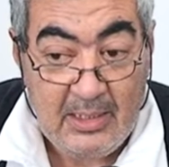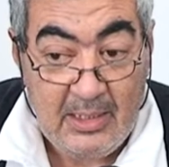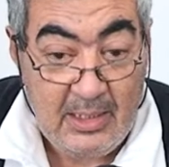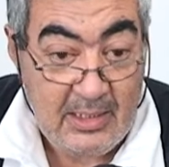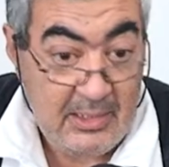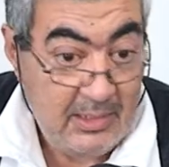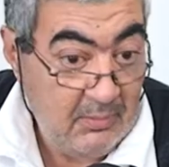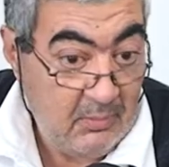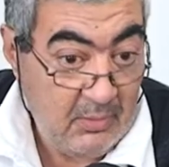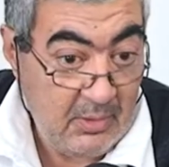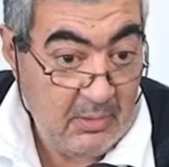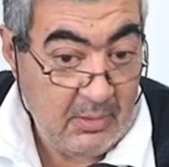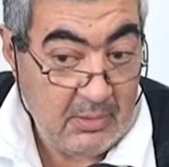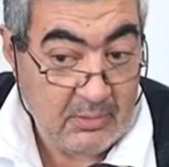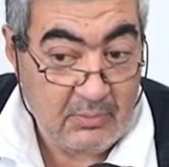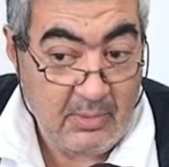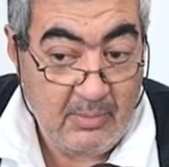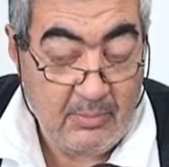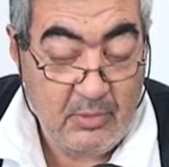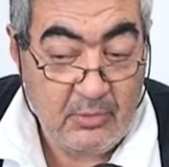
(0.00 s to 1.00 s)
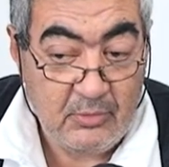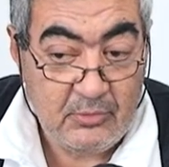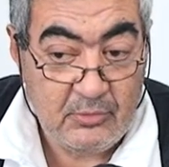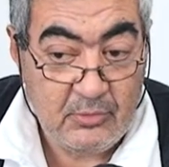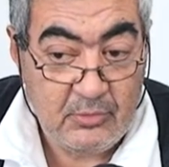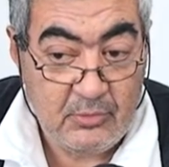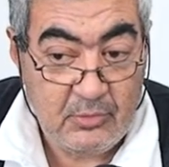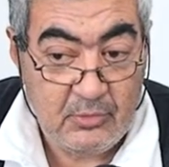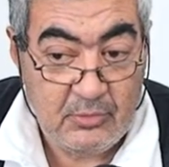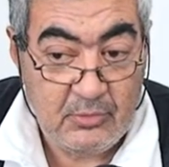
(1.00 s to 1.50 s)
E, y bueno, actuamos
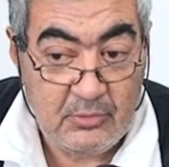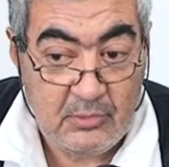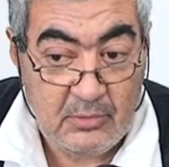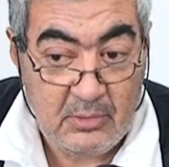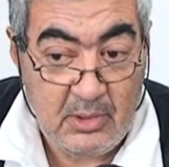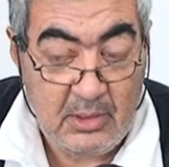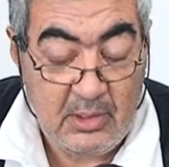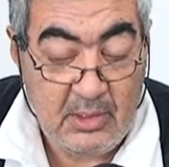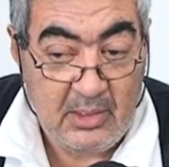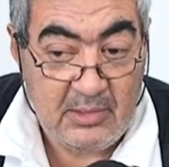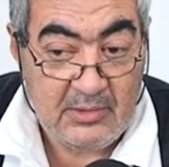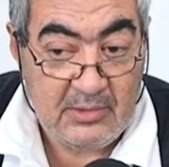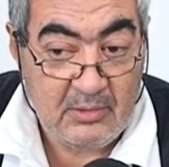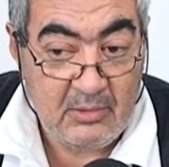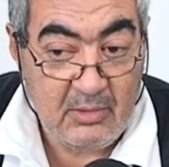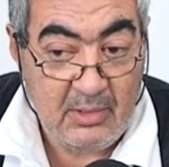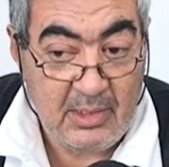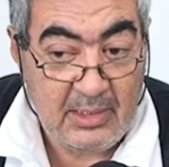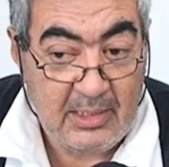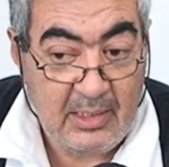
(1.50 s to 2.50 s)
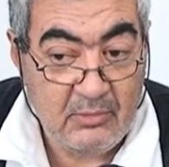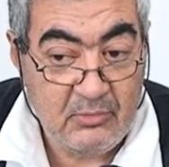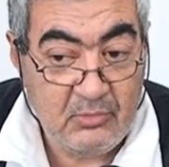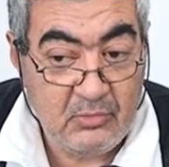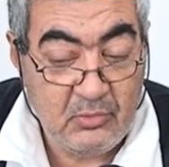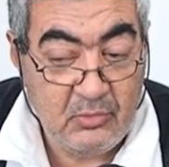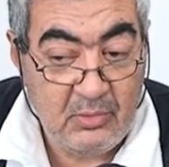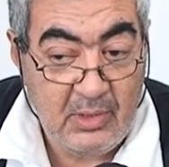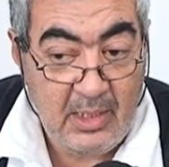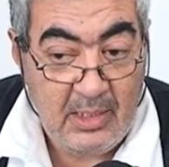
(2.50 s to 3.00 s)
nosotros eh, haciendo la
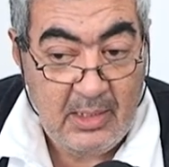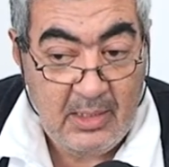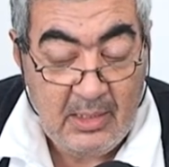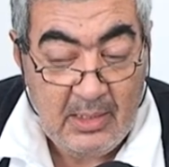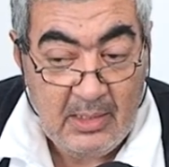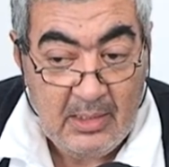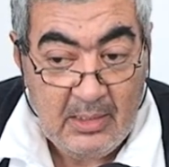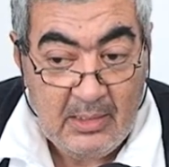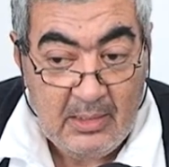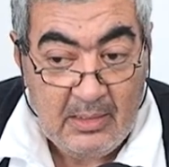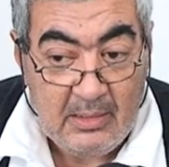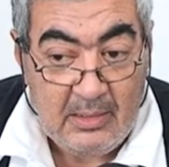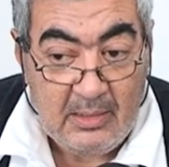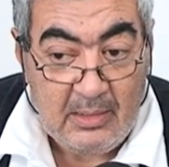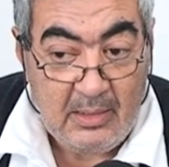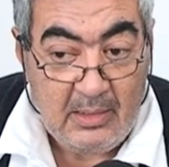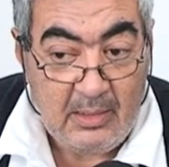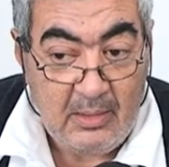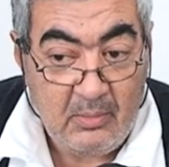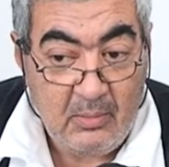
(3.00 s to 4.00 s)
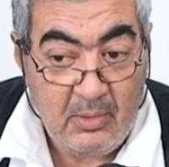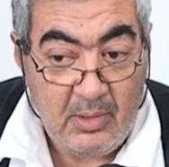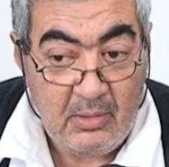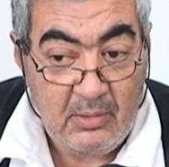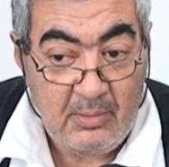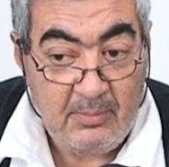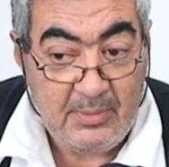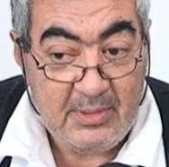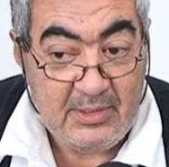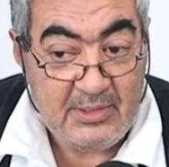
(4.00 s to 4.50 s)
clausura y bueno, en